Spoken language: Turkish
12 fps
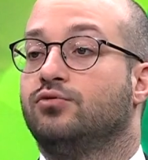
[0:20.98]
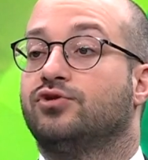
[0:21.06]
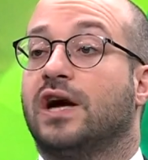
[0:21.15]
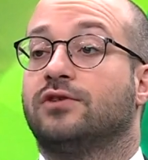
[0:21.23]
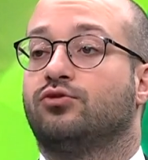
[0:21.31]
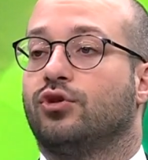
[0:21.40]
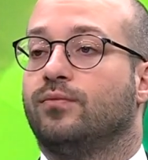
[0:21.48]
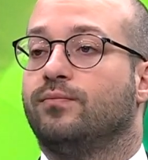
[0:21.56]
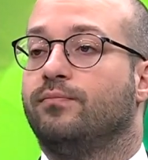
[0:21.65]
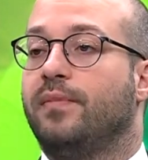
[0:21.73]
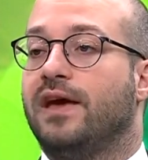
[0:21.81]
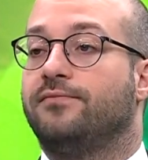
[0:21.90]

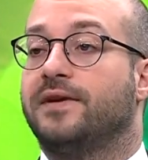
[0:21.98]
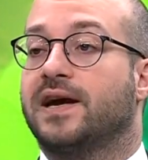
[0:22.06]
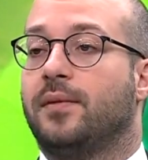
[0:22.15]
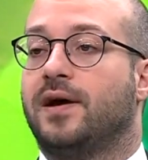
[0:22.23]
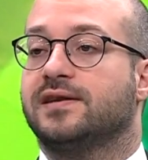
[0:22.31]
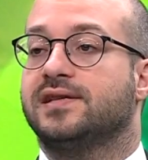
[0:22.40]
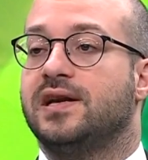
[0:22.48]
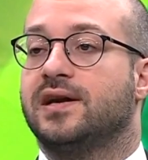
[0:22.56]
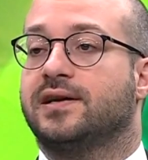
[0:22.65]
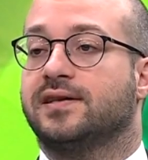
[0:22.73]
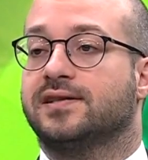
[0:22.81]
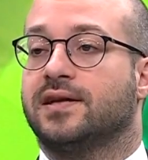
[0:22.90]
Düzeltiyorum. Benfica
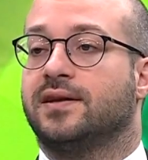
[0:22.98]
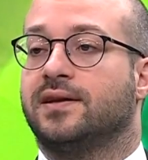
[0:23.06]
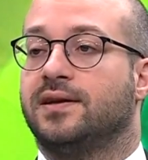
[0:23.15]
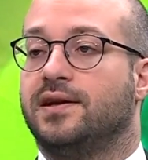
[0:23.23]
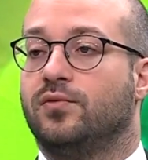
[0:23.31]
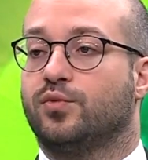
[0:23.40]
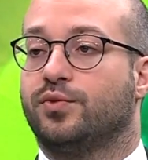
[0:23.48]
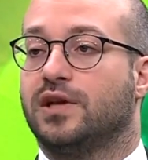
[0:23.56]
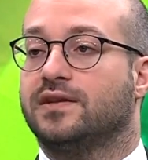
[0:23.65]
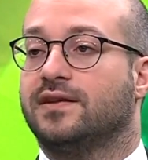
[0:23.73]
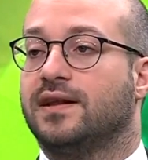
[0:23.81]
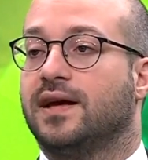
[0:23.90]
Marsilya kazananı
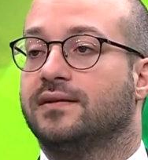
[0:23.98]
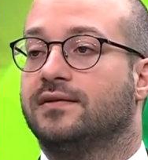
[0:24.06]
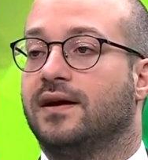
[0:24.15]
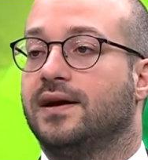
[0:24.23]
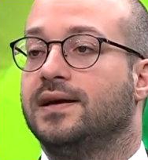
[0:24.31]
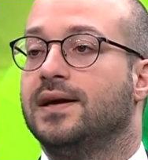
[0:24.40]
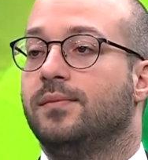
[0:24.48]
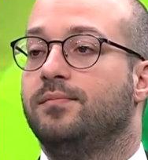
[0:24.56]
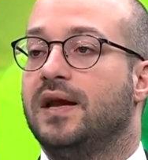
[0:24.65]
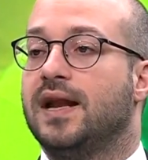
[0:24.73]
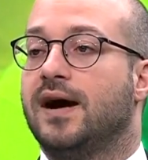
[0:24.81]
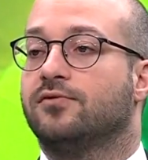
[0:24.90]
Liverpool Atalanta,
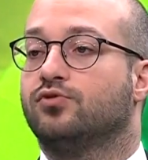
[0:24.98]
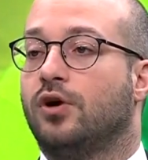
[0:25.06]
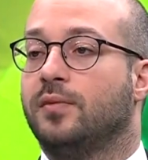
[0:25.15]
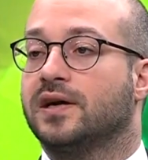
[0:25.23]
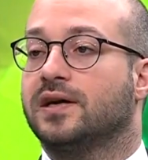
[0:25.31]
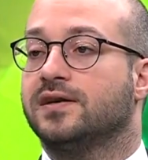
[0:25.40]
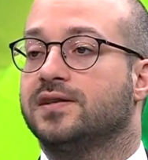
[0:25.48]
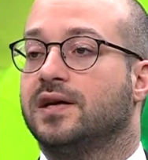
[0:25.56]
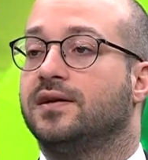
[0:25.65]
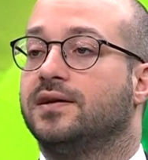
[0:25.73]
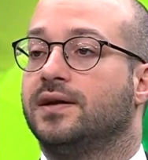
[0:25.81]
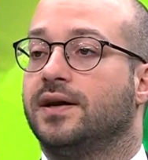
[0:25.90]
Milan Roma
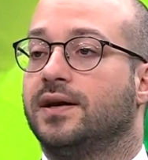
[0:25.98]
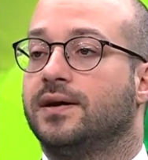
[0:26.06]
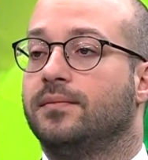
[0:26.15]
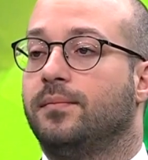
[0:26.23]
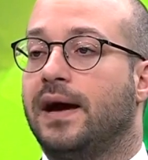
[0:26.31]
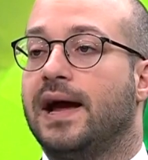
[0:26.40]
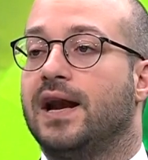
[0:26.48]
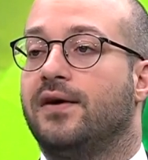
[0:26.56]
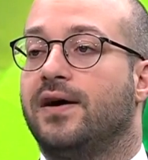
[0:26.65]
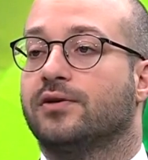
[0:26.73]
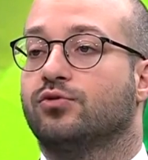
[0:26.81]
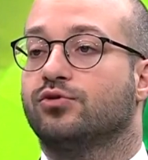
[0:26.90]
kazananı Bayer
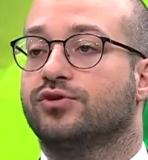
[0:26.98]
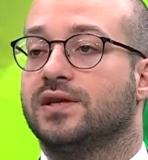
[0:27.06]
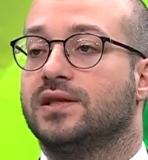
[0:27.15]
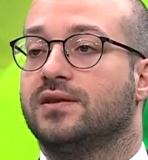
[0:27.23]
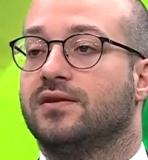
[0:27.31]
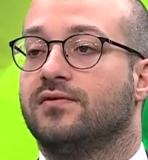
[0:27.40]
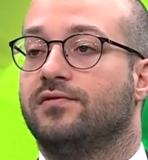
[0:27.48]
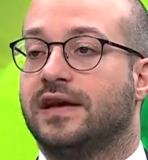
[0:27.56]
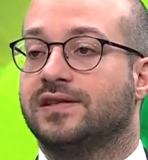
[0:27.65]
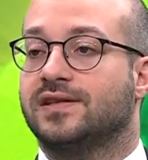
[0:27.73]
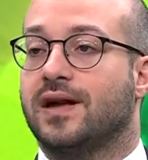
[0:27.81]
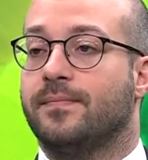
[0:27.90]
Leverkusen
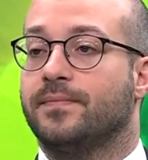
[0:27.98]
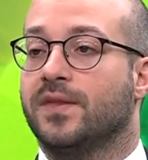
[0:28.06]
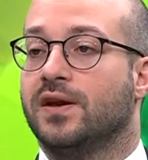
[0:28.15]
West Ham.